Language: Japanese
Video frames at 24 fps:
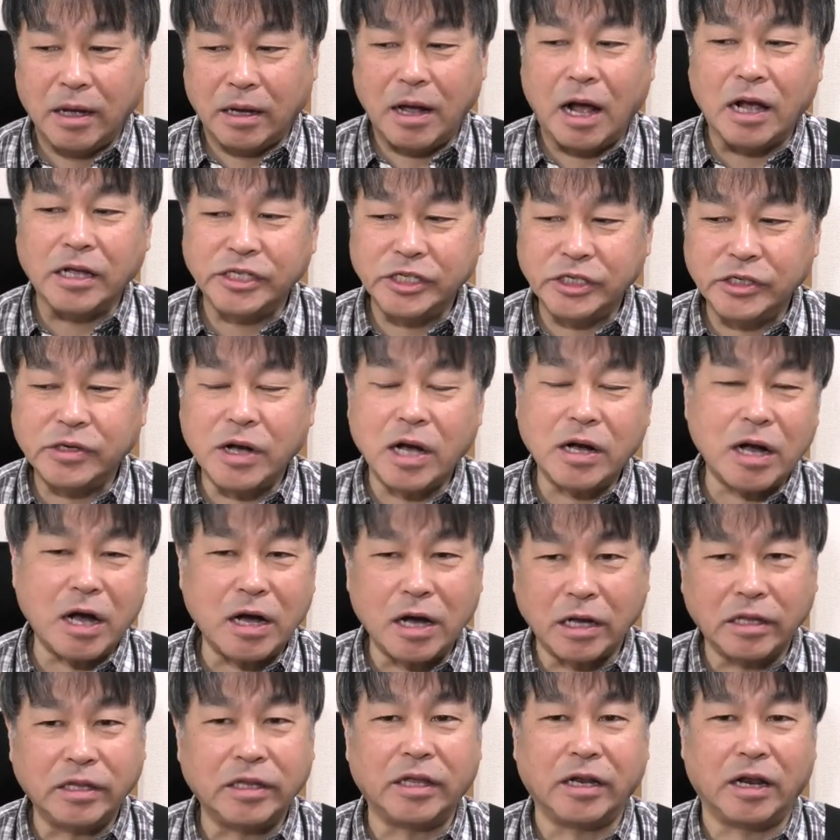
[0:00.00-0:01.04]
荷重がか
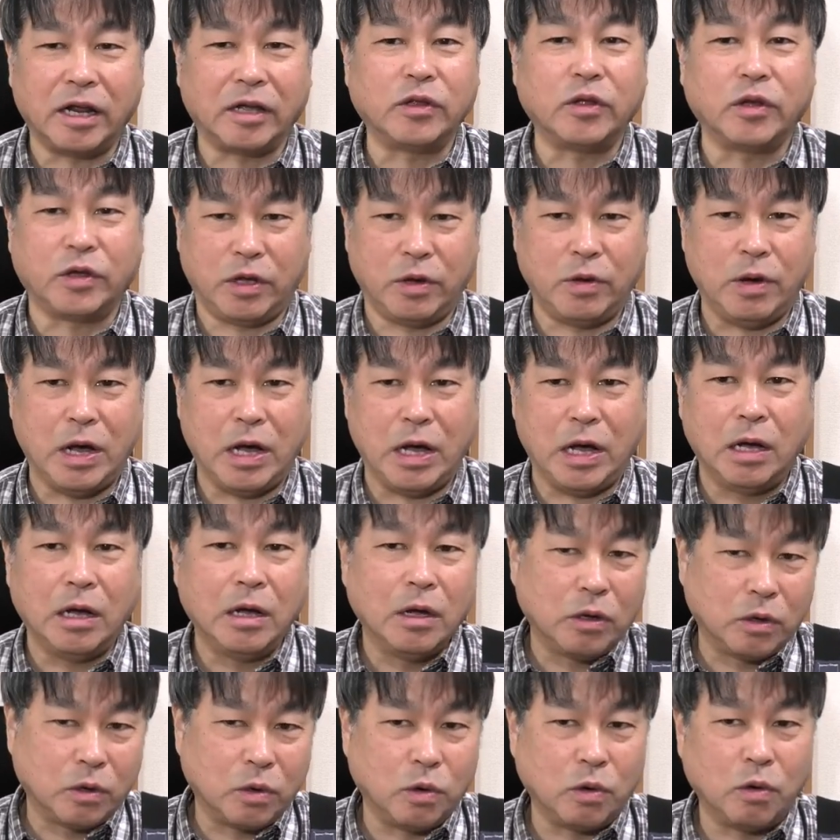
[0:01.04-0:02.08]
かってない時は
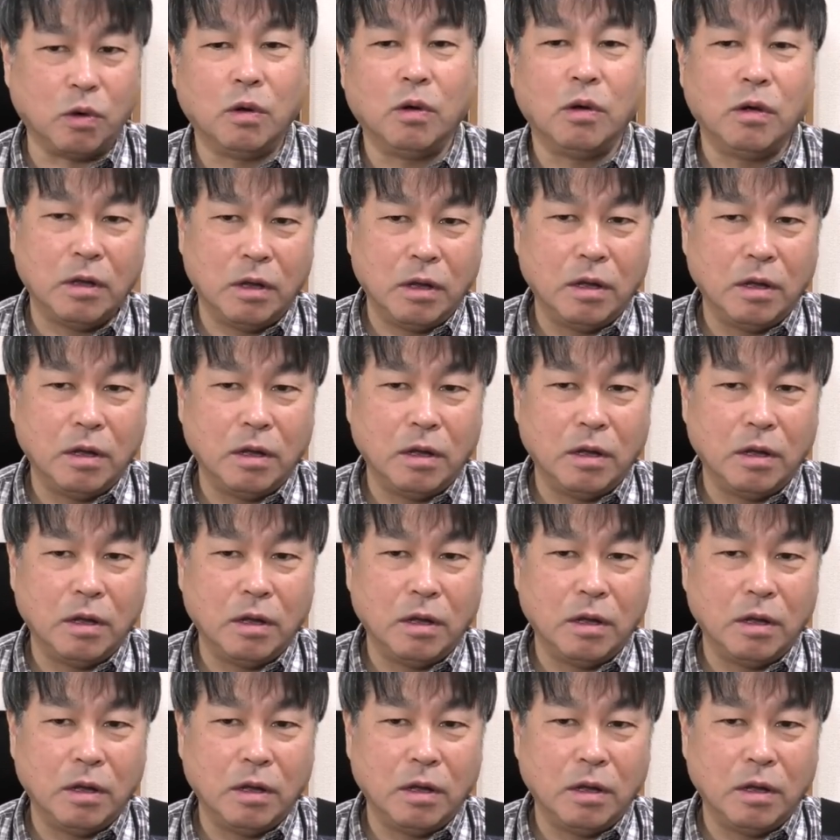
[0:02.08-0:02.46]
この